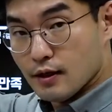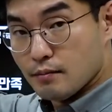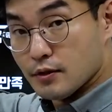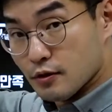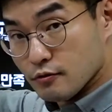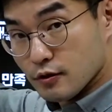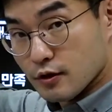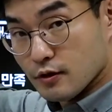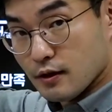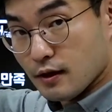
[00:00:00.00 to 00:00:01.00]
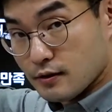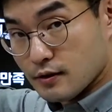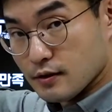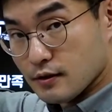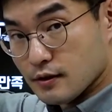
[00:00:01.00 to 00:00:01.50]
미성숙인
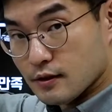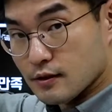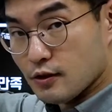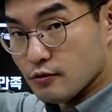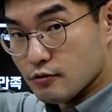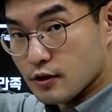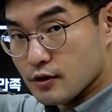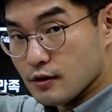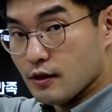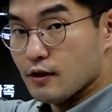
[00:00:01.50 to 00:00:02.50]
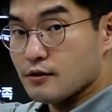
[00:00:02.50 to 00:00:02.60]
X 그치 성숙기는